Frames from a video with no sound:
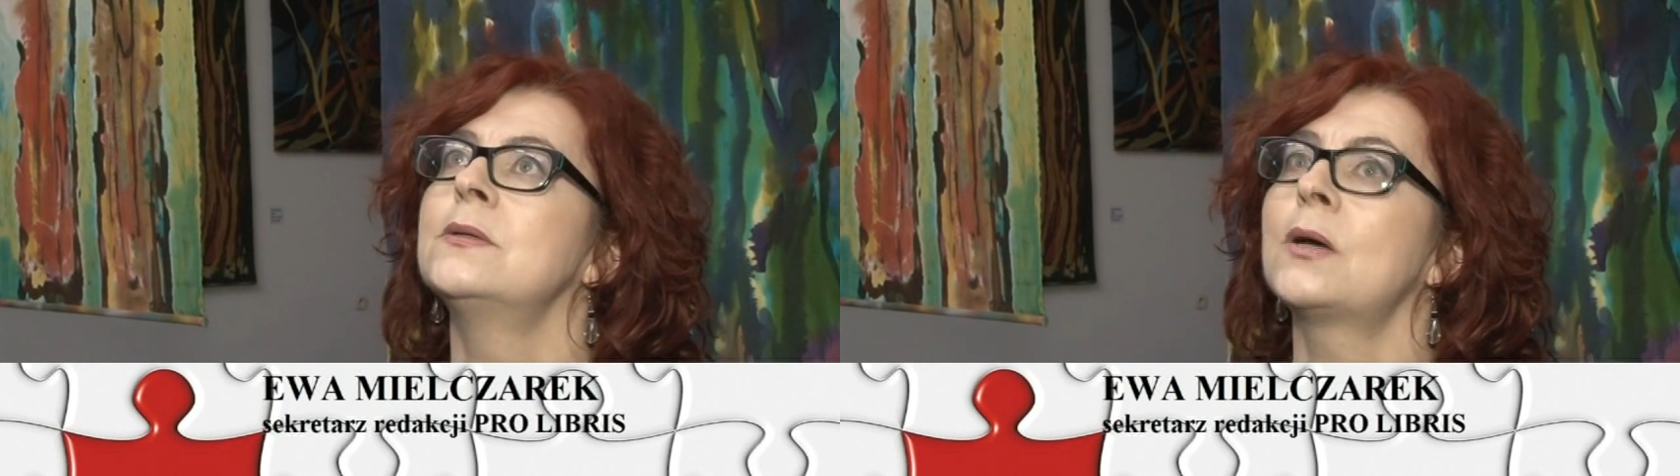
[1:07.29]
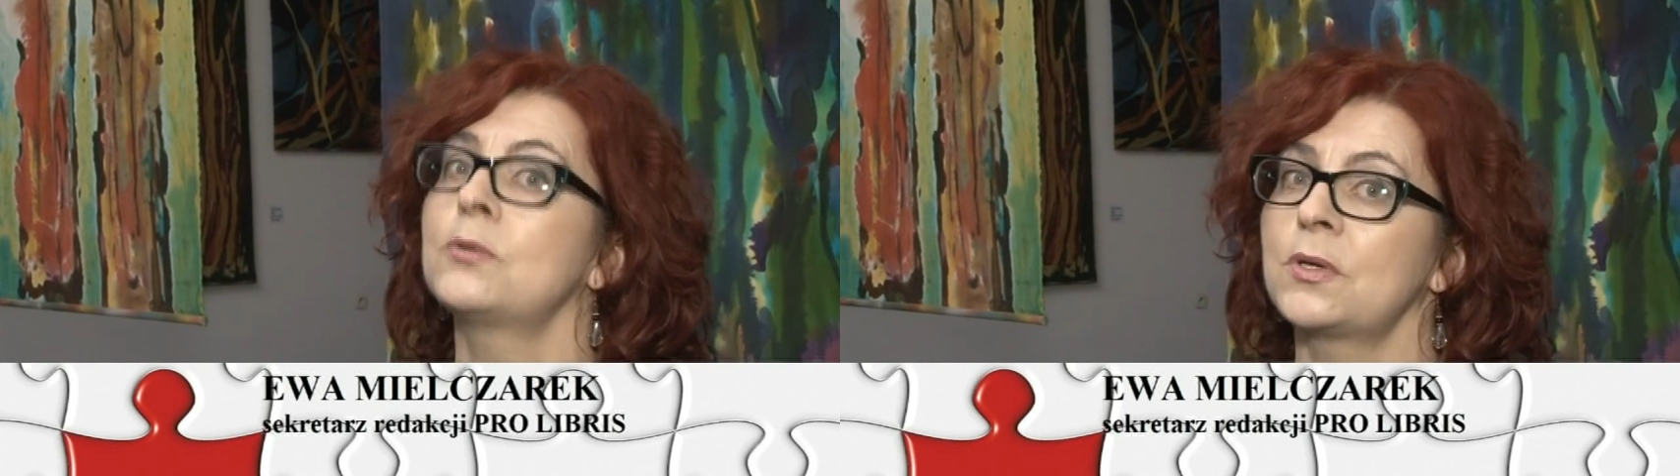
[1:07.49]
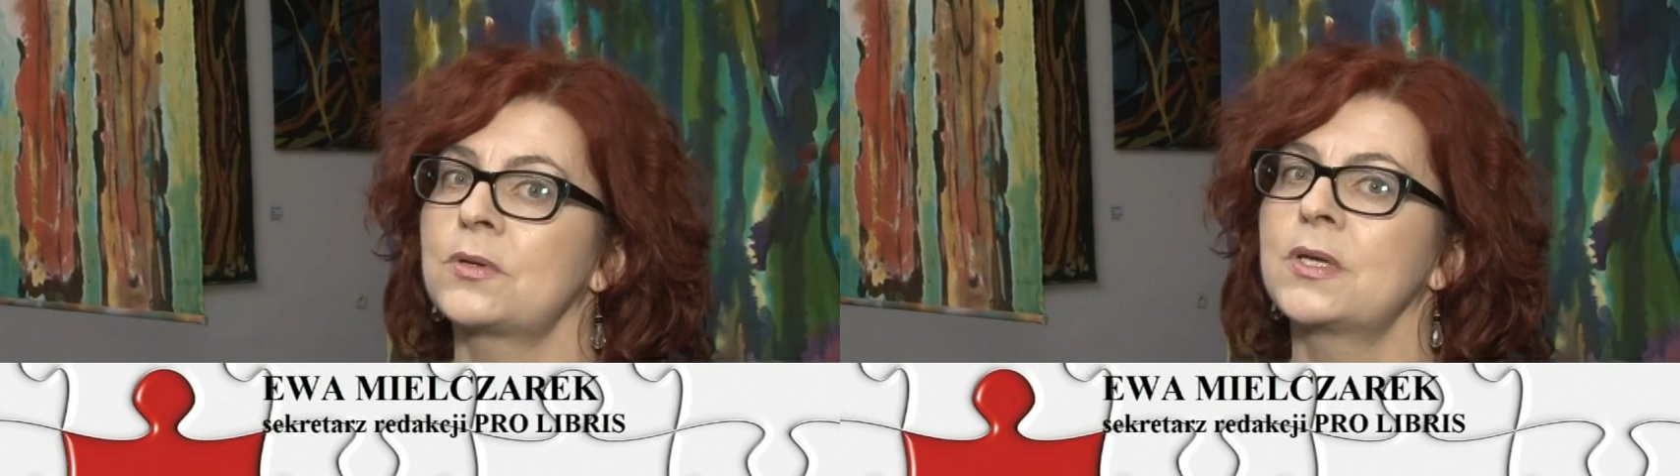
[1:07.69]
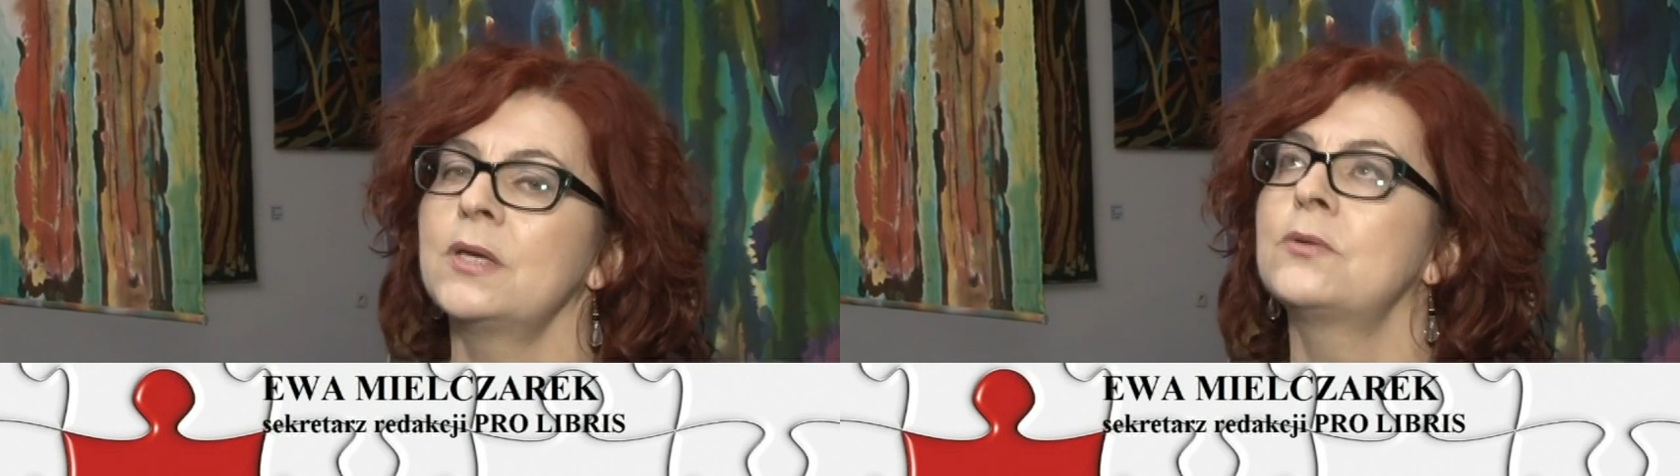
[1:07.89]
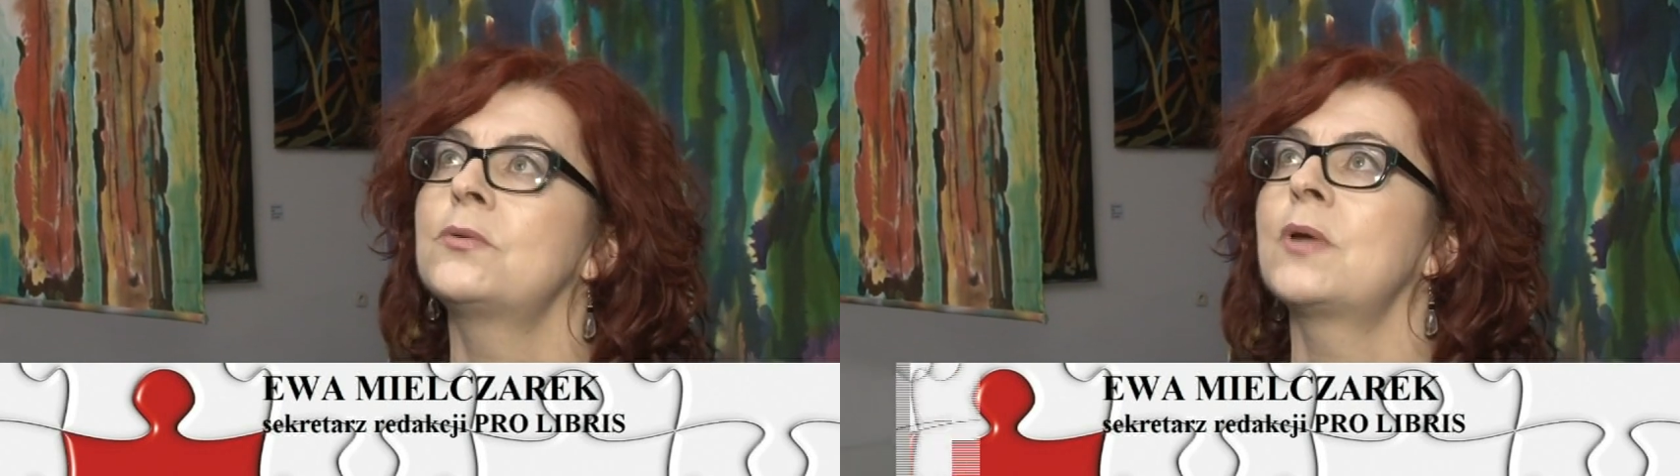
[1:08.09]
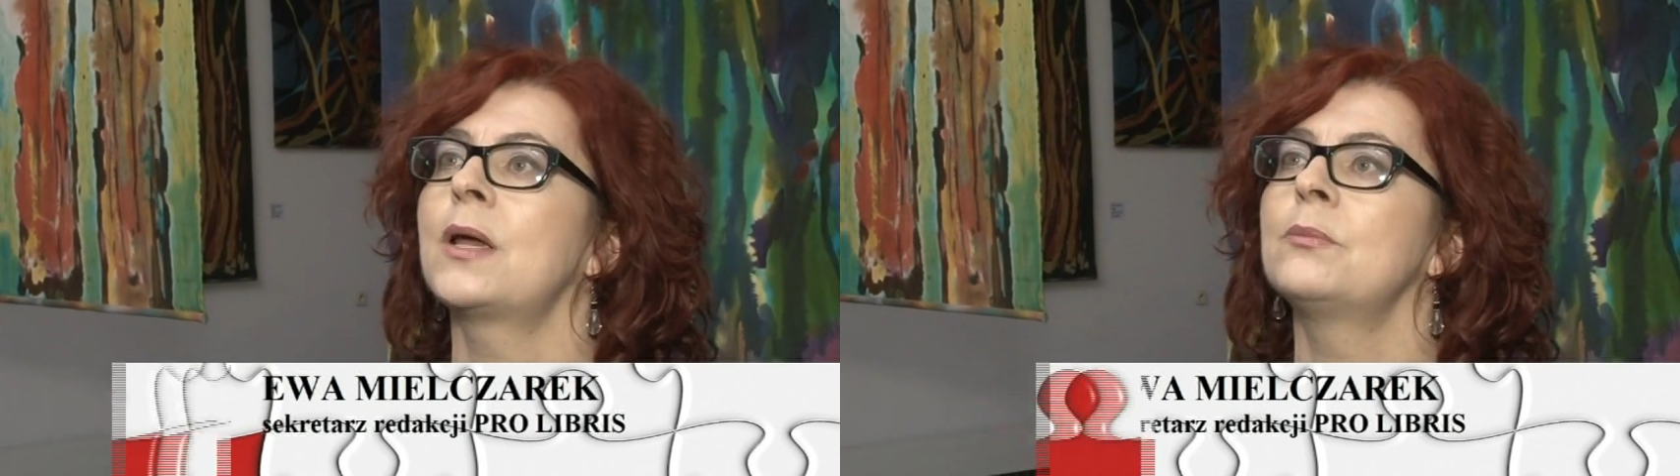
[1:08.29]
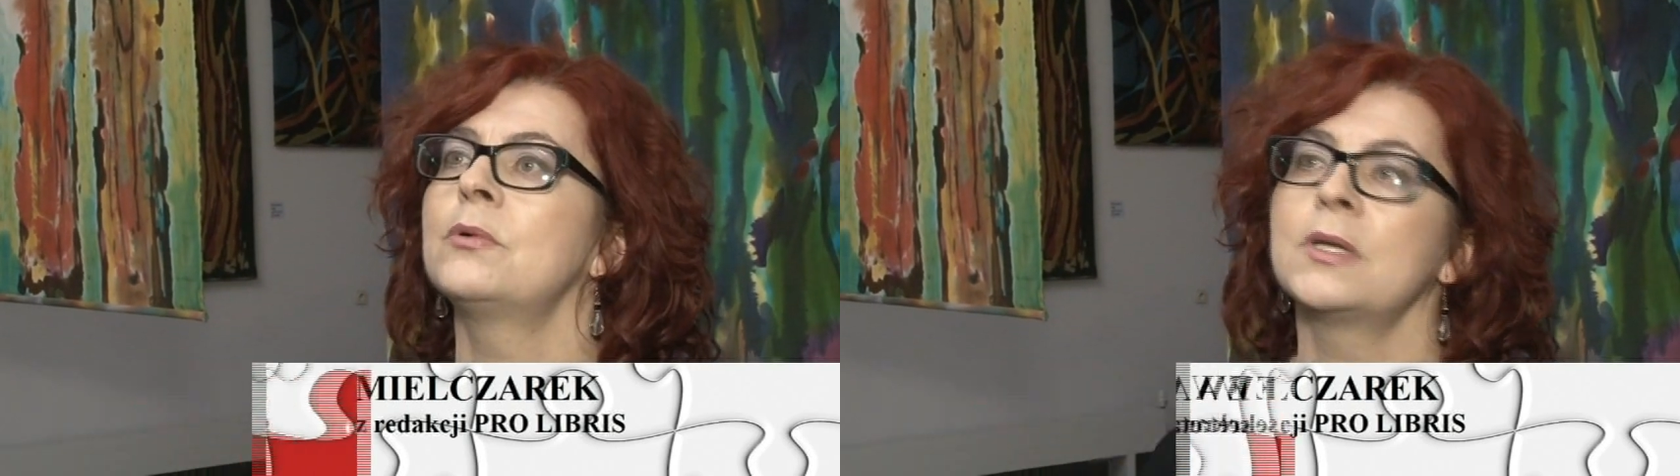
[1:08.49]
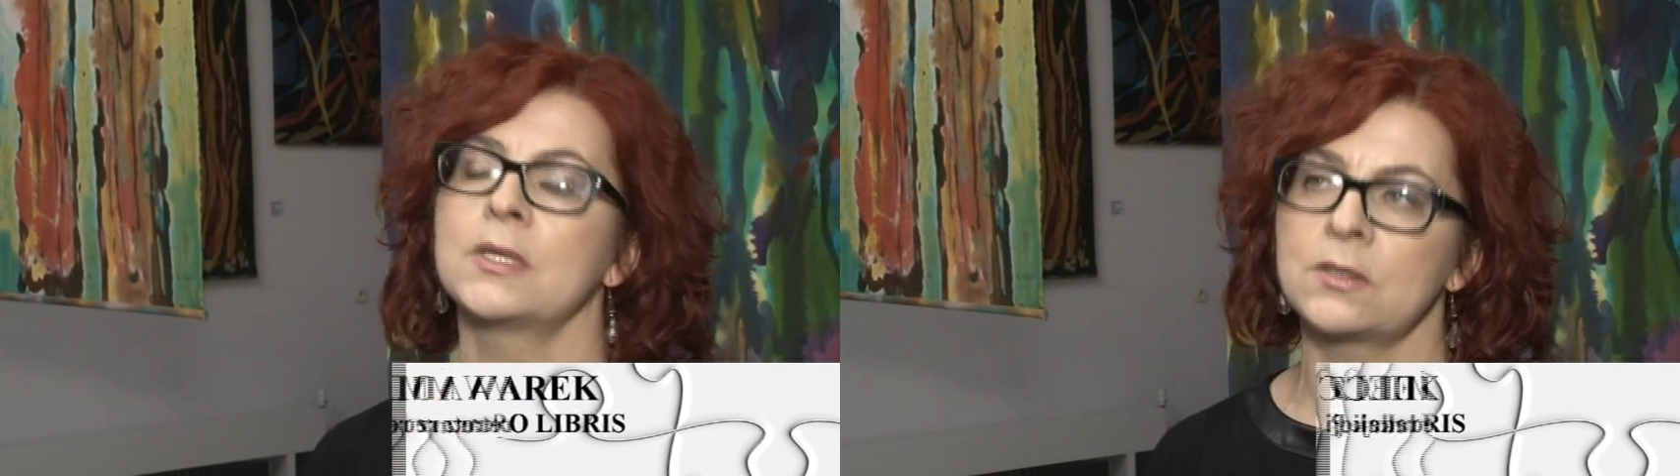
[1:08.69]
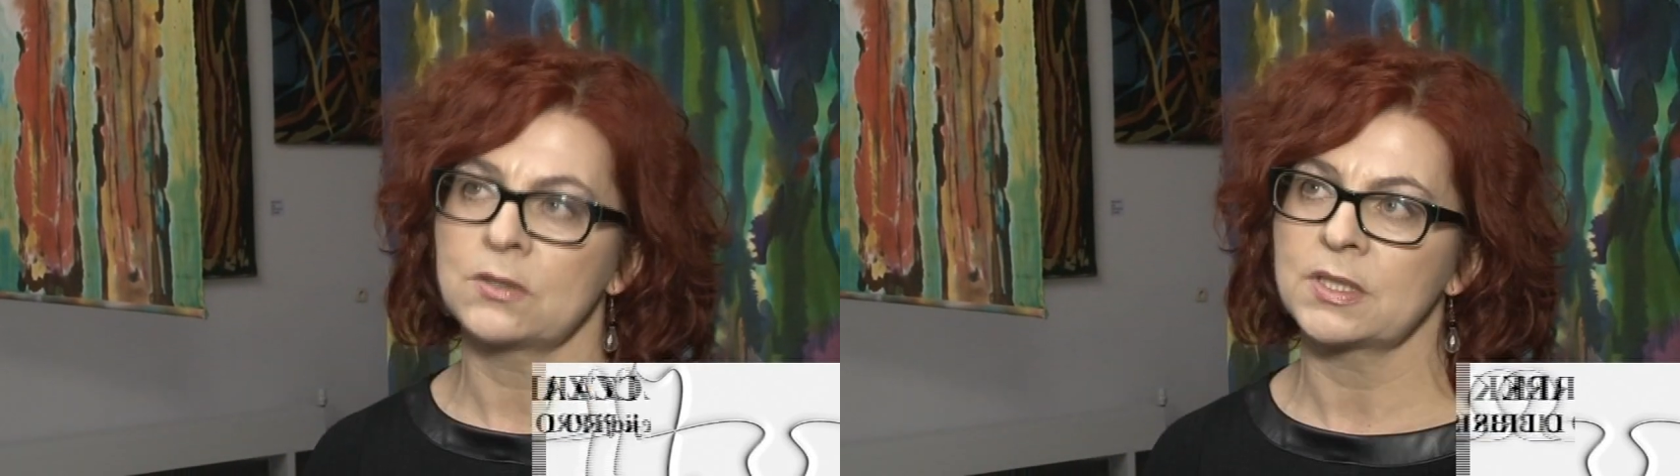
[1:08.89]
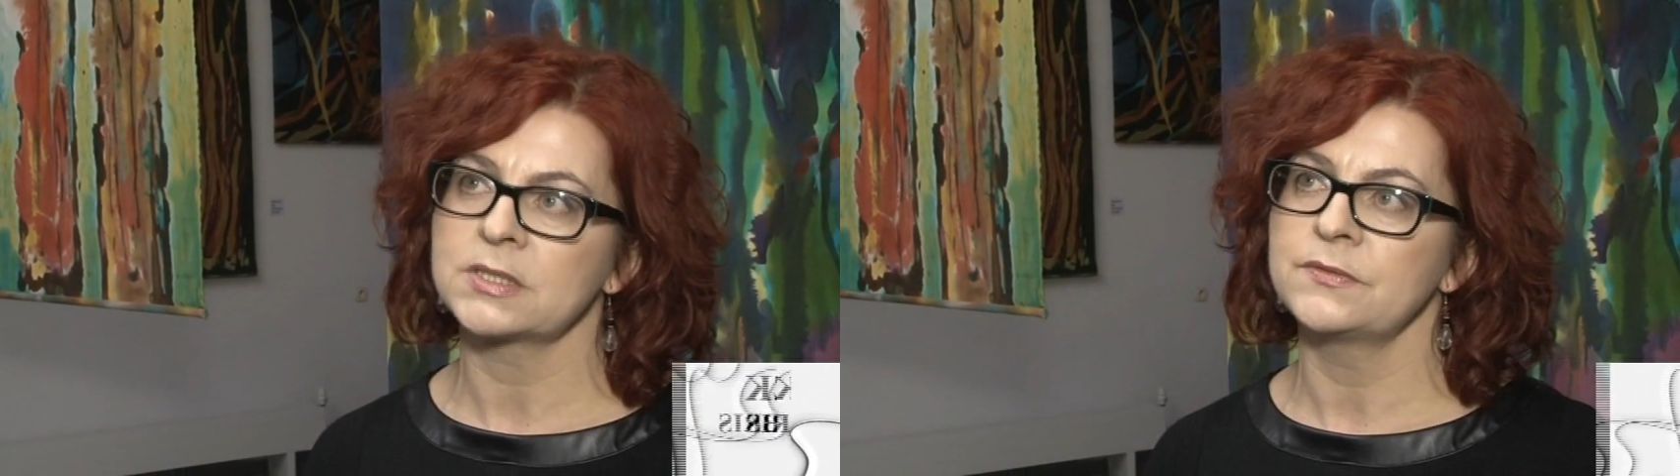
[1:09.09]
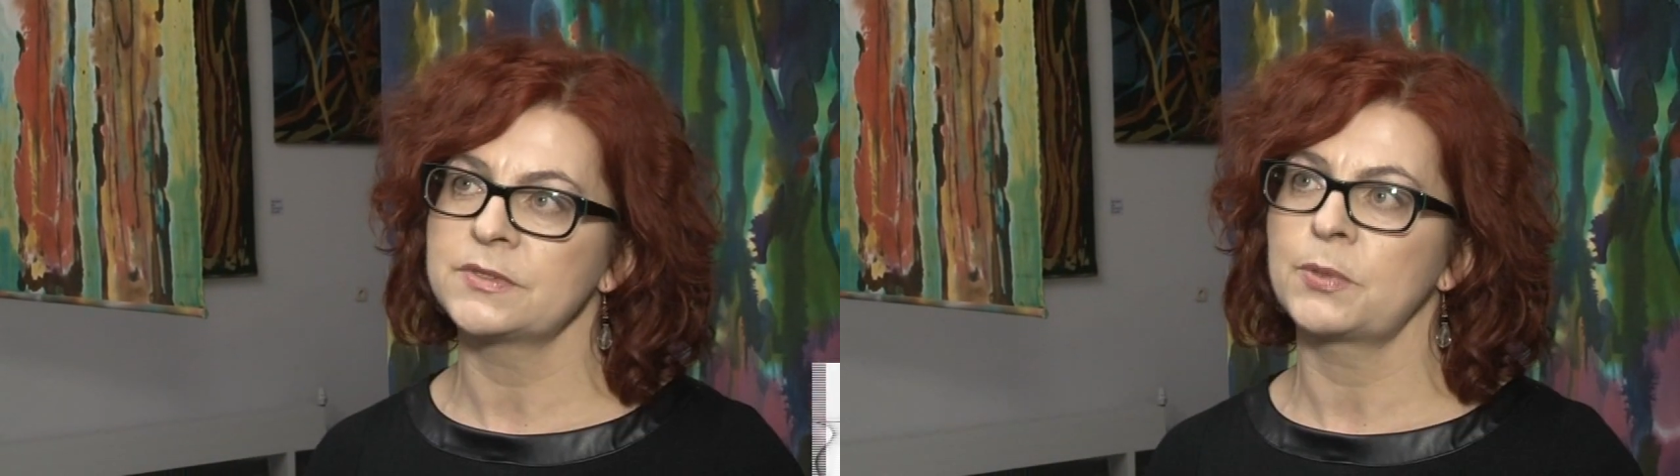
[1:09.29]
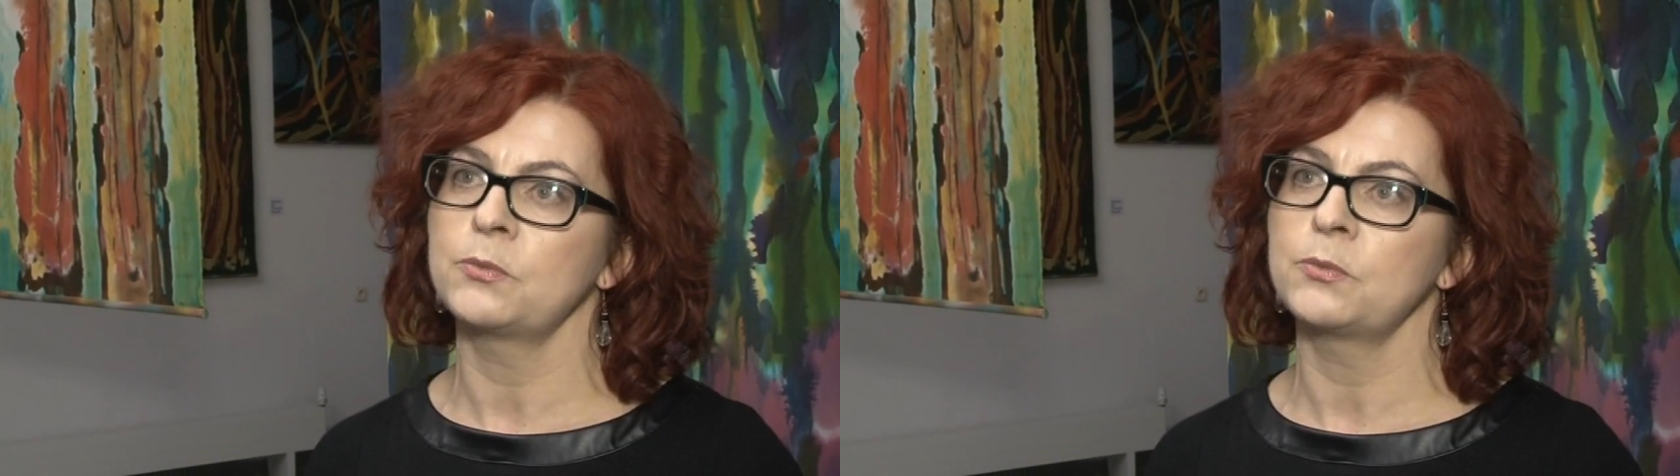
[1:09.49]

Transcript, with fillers: autorki, która była nie tylko naszym